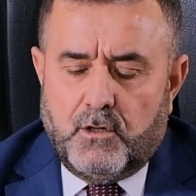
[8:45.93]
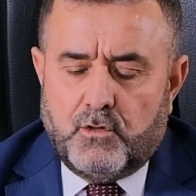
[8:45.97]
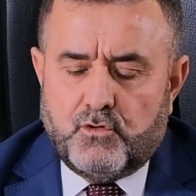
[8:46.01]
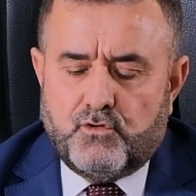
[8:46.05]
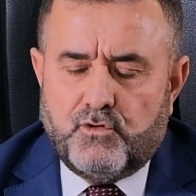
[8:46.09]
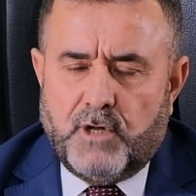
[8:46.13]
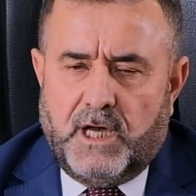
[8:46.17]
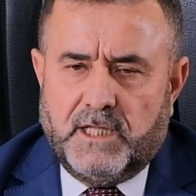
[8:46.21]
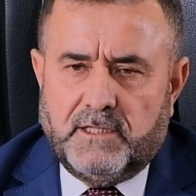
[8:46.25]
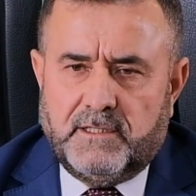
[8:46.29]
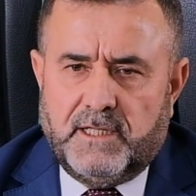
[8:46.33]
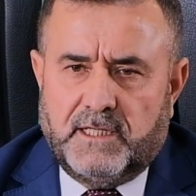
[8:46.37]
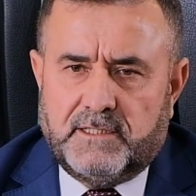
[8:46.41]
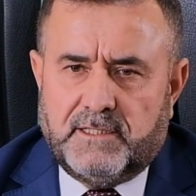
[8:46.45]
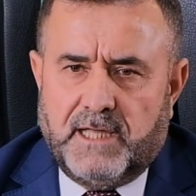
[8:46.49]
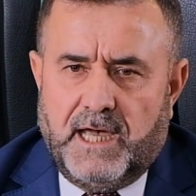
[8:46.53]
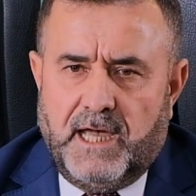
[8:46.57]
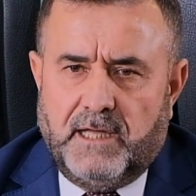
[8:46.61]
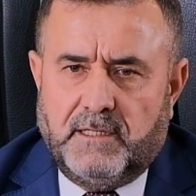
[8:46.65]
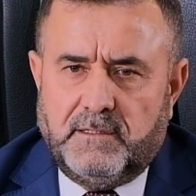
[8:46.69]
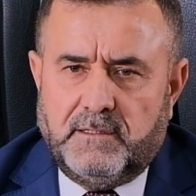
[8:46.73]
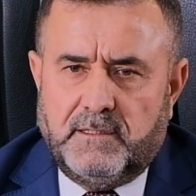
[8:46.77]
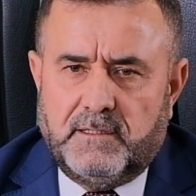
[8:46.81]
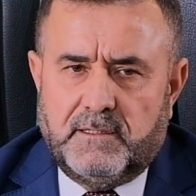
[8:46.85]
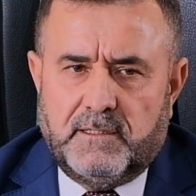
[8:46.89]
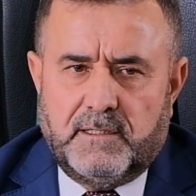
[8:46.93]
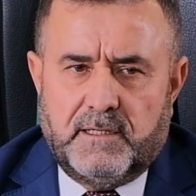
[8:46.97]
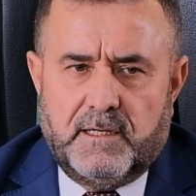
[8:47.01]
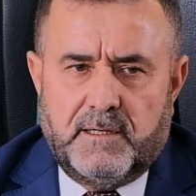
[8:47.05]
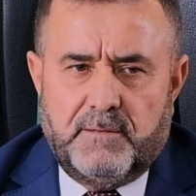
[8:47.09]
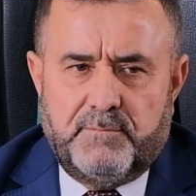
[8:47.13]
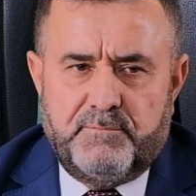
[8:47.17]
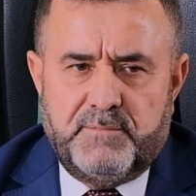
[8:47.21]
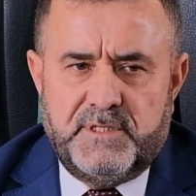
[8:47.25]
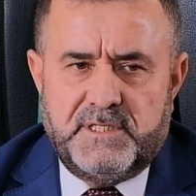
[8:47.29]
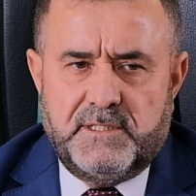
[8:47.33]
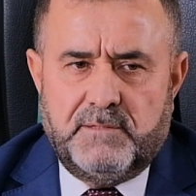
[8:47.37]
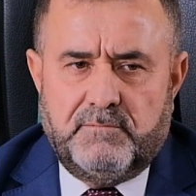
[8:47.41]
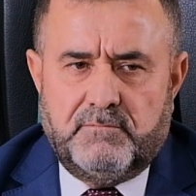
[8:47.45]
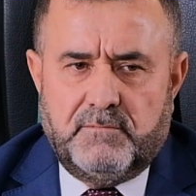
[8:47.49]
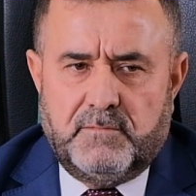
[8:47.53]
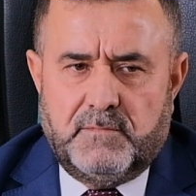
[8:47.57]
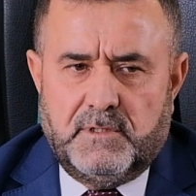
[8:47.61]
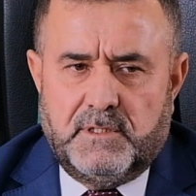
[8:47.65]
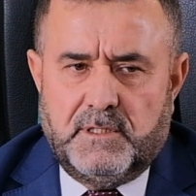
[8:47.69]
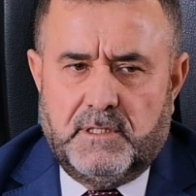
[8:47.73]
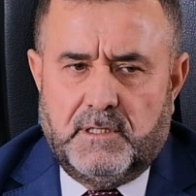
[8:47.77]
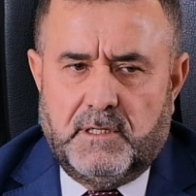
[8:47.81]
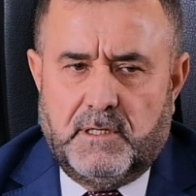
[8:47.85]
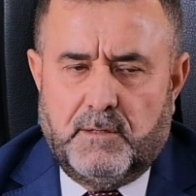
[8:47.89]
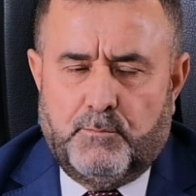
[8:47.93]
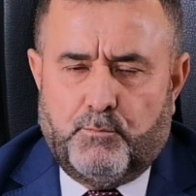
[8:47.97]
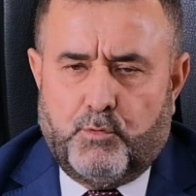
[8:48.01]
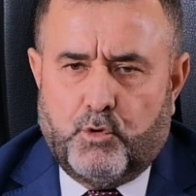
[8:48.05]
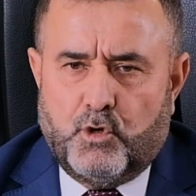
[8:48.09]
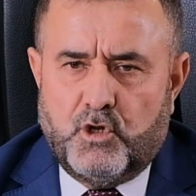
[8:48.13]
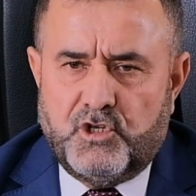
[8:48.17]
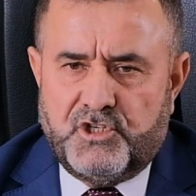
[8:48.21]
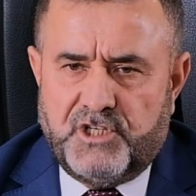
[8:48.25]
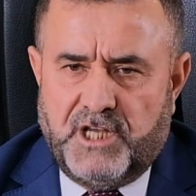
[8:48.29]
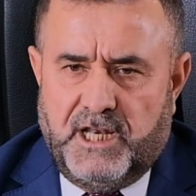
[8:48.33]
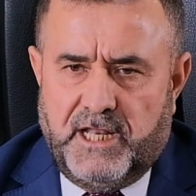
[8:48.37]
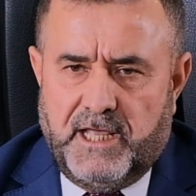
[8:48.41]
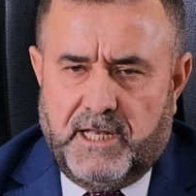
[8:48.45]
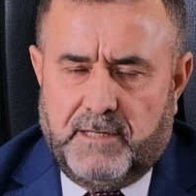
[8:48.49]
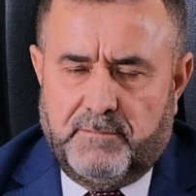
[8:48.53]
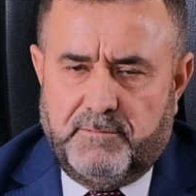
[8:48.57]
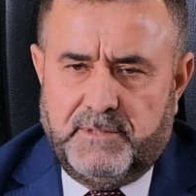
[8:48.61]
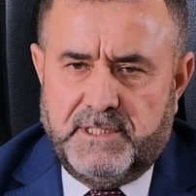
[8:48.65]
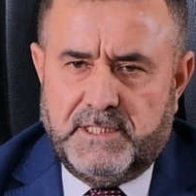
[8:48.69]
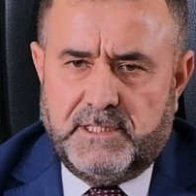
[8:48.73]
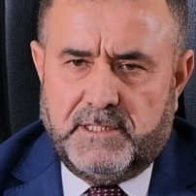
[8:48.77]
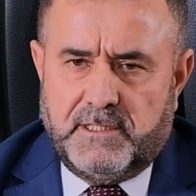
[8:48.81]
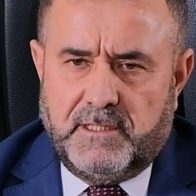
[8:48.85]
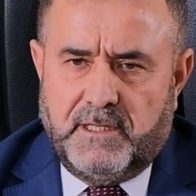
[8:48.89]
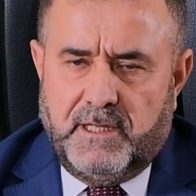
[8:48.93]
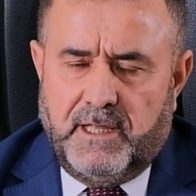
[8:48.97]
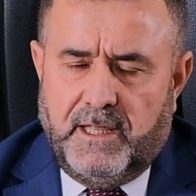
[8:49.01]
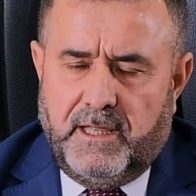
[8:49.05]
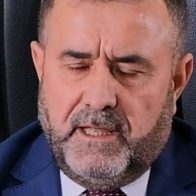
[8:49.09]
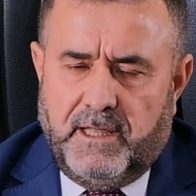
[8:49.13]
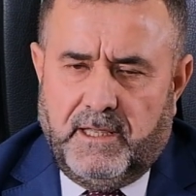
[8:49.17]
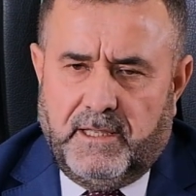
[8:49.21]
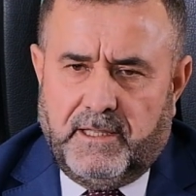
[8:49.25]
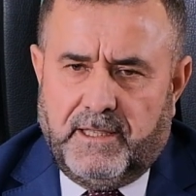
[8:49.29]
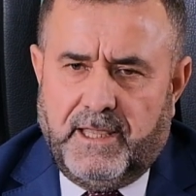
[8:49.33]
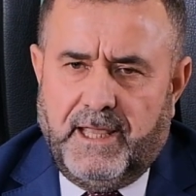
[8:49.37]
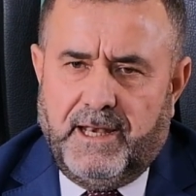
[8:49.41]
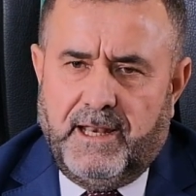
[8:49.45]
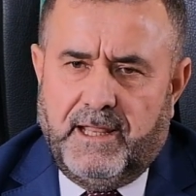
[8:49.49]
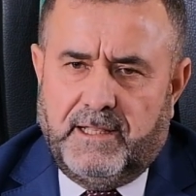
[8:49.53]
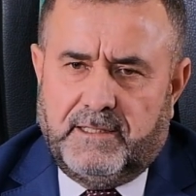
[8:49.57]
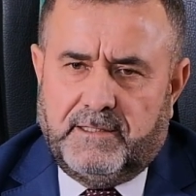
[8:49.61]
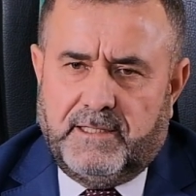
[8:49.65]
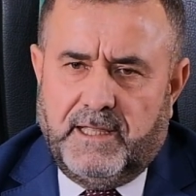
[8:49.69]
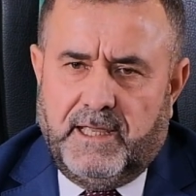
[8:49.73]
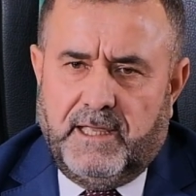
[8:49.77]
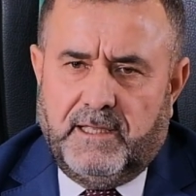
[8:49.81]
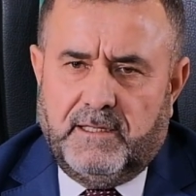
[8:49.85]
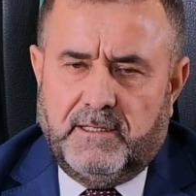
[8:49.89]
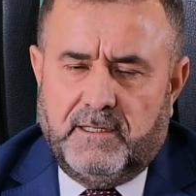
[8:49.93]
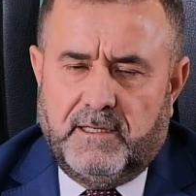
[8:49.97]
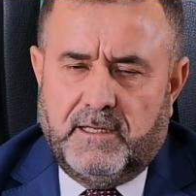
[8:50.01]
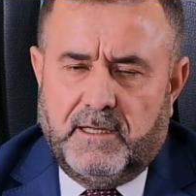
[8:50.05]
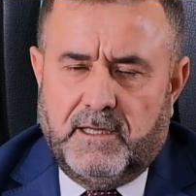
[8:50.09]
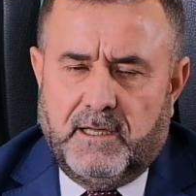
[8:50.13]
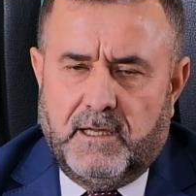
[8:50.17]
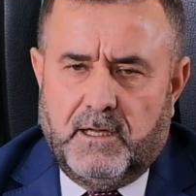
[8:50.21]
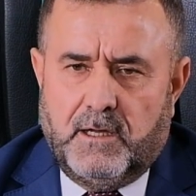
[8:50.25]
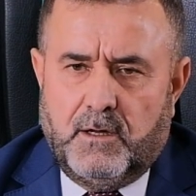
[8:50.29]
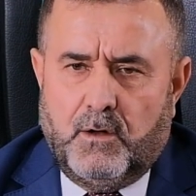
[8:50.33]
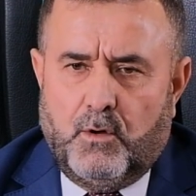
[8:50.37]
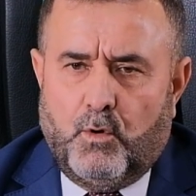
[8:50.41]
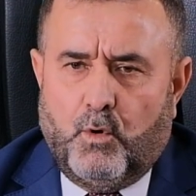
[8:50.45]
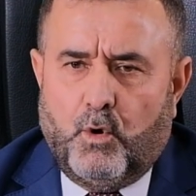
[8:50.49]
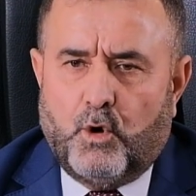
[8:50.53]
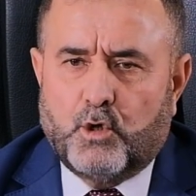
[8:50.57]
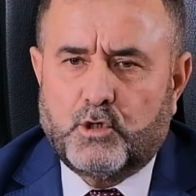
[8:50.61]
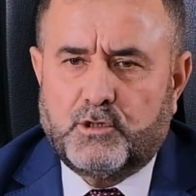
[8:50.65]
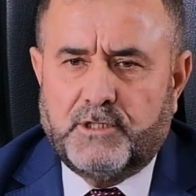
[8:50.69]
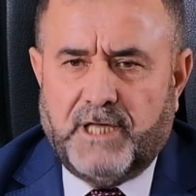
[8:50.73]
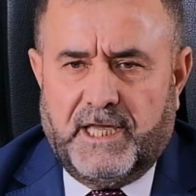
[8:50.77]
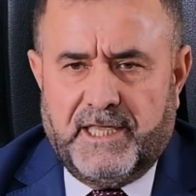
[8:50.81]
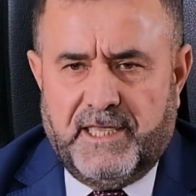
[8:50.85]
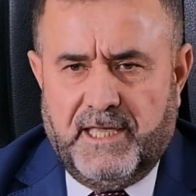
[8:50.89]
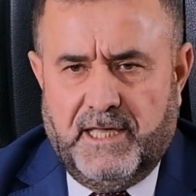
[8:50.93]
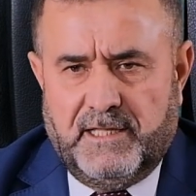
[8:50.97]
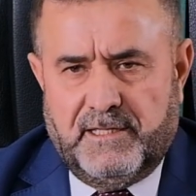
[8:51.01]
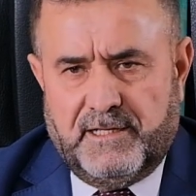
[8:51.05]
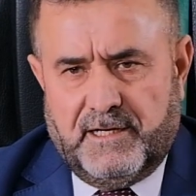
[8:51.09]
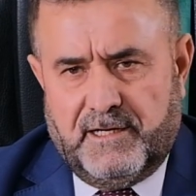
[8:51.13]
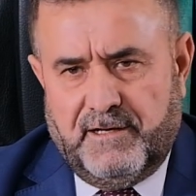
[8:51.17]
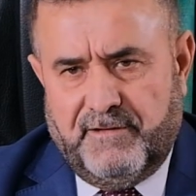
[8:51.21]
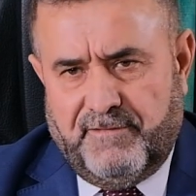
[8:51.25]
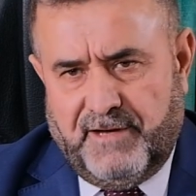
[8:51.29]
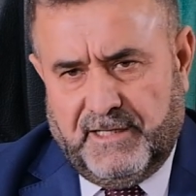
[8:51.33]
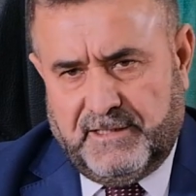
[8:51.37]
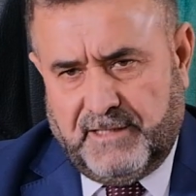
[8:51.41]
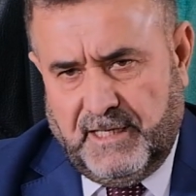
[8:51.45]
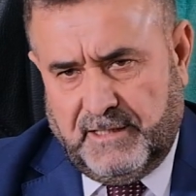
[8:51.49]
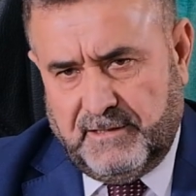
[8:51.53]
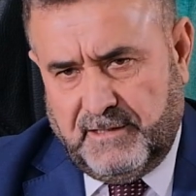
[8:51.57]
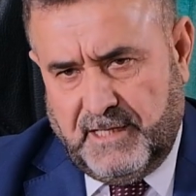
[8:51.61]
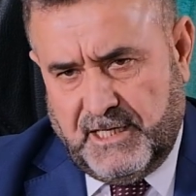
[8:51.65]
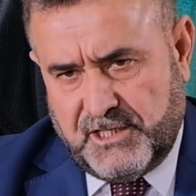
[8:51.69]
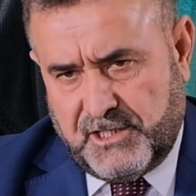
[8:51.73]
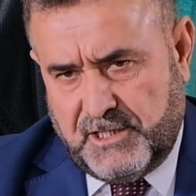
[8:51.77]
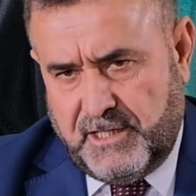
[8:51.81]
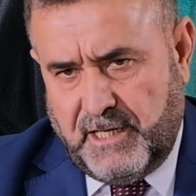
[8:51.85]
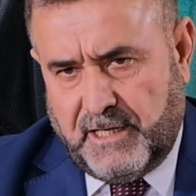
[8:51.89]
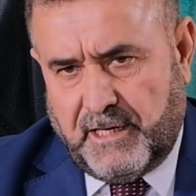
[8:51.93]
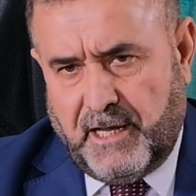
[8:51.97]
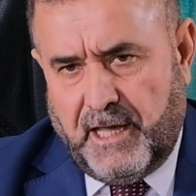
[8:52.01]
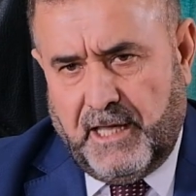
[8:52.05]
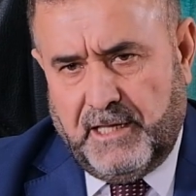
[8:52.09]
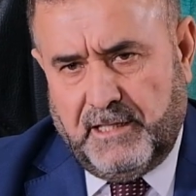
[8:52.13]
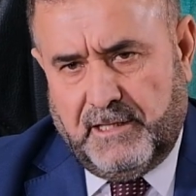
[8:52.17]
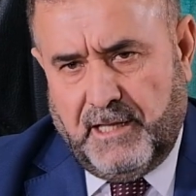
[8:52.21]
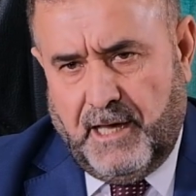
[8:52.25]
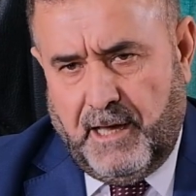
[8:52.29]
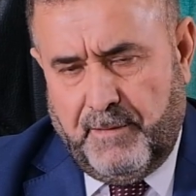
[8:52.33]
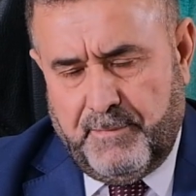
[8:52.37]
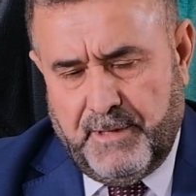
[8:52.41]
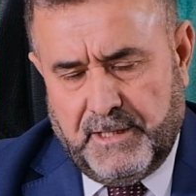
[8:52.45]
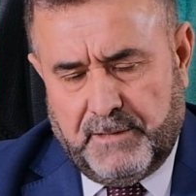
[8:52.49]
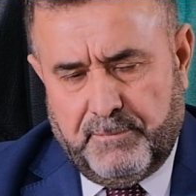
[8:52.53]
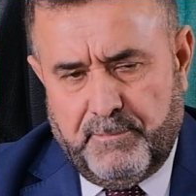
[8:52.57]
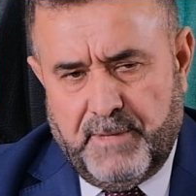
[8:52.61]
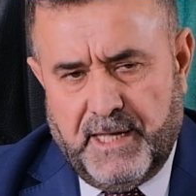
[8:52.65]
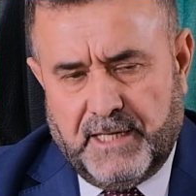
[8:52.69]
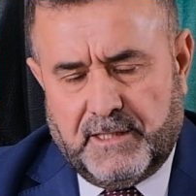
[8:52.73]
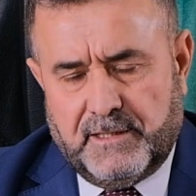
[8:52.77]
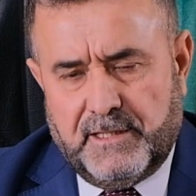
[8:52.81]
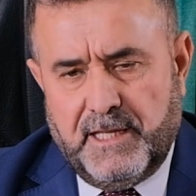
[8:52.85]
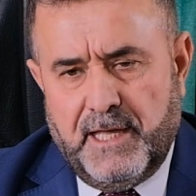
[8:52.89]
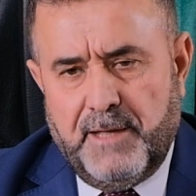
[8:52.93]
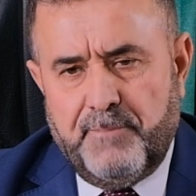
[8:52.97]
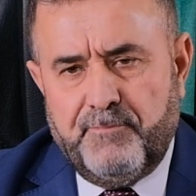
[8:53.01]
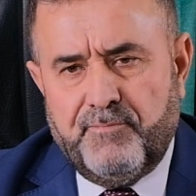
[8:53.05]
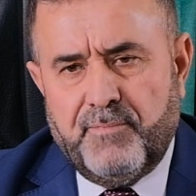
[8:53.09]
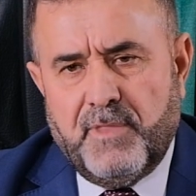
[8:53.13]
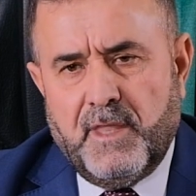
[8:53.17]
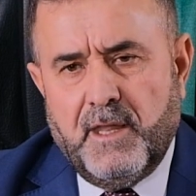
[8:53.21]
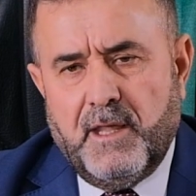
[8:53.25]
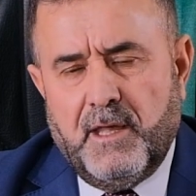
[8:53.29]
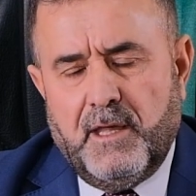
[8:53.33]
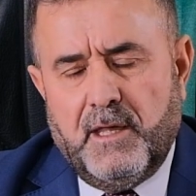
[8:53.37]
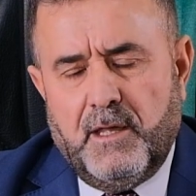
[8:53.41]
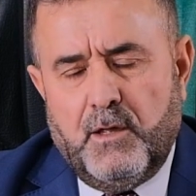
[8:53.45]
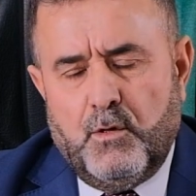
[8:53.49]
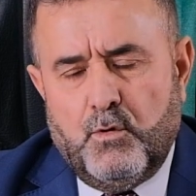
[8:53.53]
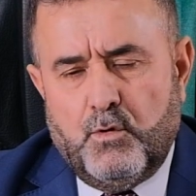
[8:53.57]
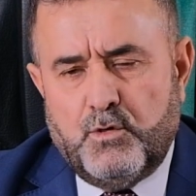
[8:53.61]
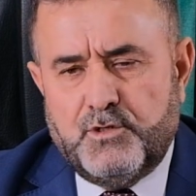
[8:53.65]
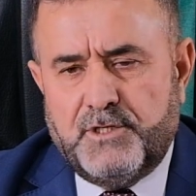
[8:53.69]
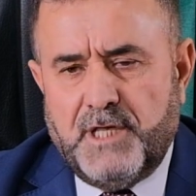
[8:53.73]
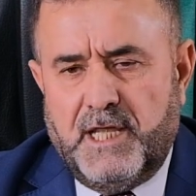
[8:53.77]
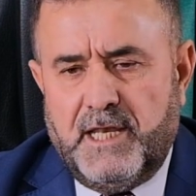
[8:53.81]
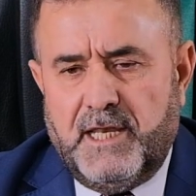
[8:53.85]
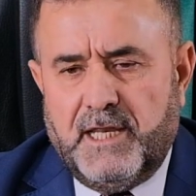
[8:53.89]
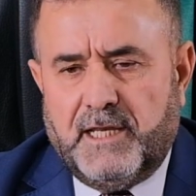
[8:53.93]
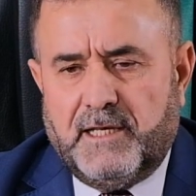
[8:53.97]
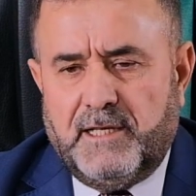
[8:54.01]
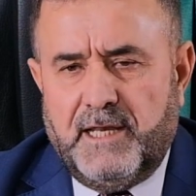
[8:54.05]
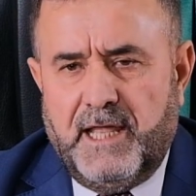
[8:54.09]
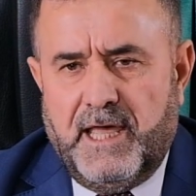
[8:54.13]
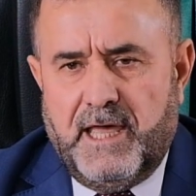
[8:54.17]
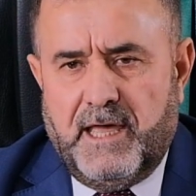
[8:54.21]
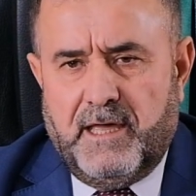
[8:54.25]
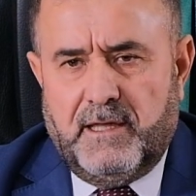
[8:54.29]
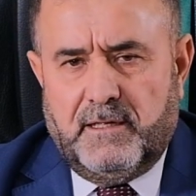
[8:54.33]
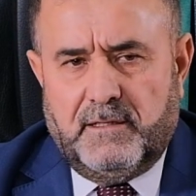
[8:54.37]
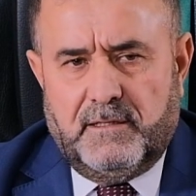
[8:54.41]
Şu anda da e, bizim projelerimiz genelde orta gelirli vatandaşlara hitap etmekte. Özellikle